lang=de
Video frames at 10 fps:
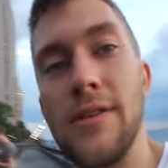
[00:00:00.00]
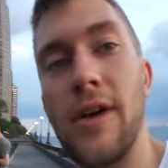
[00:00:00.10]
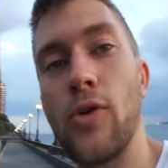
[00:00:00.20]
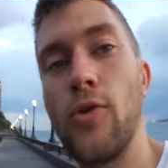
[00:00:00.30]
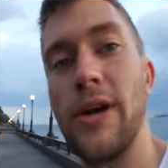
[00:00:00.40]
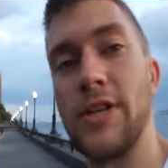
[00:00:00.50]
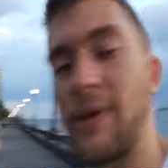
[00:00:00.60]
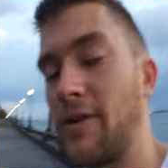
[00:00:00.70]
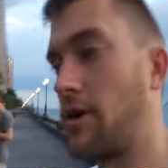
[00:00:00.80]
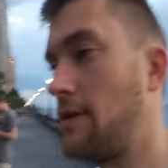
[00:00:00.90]
darüber das
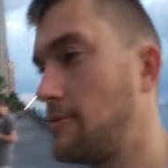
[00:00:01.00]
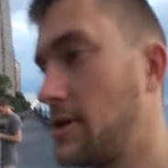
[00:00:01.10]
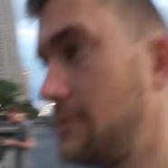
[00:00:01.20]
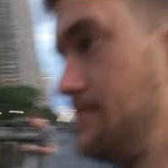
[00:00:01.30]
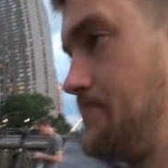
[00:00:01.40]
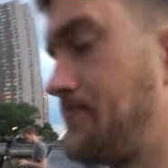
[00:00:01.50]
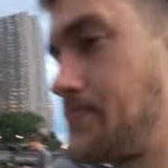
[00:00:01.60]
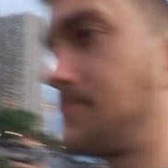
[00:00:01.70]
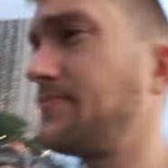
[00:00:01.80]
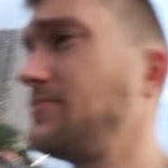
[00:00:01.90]
Panorama machen.
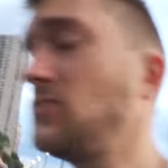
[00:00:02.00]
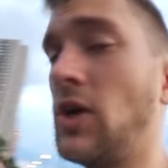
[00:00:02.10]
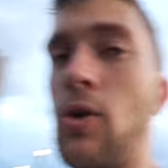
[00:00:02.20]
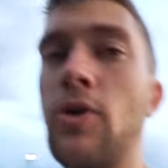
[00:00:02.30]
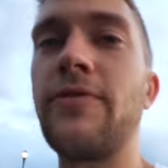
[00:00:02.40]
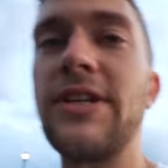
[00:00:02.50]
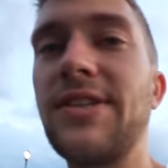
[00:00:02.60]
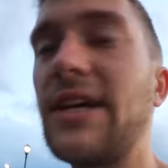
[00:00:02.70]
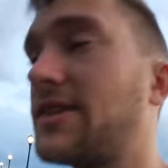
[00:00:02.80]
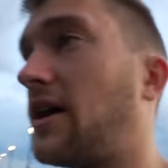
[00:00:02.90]
Und was
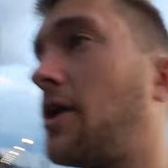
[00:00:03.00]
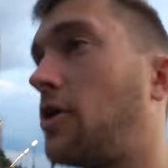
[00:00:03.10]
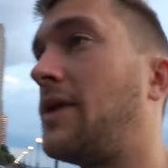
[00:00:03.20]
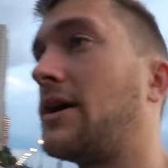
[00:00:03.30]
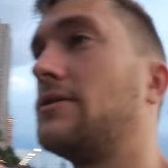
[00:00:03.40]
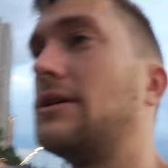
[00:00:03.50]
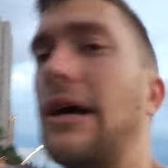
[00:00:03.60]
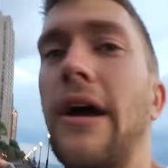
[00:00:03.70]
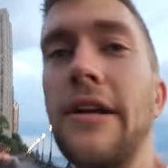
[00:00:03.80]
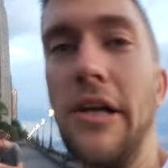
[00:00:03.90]
ich jetzt gerade noch mache,
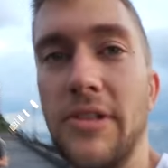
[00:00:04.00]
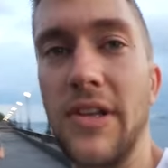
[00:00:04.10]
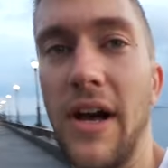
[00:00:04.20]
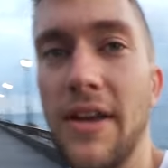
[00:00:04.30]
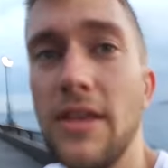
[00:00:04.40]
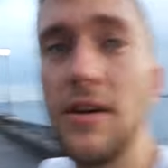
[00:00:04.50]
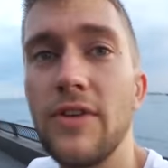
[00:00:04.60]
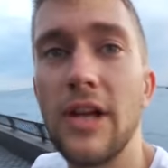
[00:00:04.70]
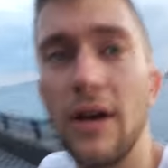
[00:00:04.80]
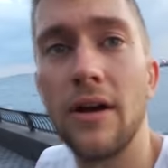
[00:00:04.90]
ich habe jetzt gerade hier
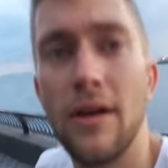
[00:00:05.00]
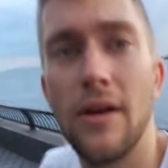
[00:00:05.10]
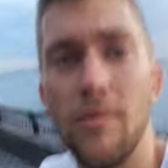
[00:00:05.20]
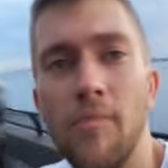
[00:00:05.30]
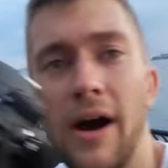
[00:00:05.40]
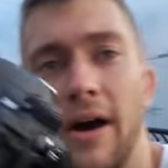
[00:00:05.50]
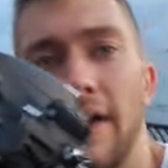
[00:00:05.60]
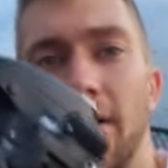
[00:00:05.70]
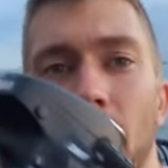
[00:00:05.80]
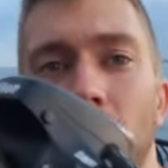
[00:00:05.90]
wieder
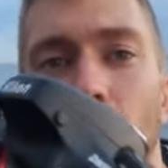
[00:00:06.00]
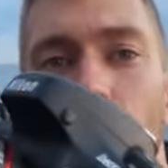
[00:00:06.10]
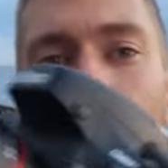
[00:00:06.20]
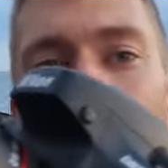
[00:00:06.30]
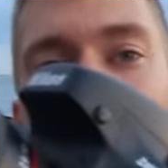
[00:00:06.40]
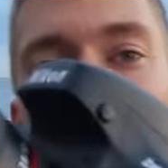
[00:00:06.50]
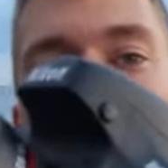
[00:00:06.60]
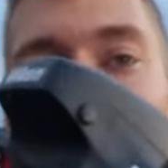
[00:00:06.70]
mein Fischei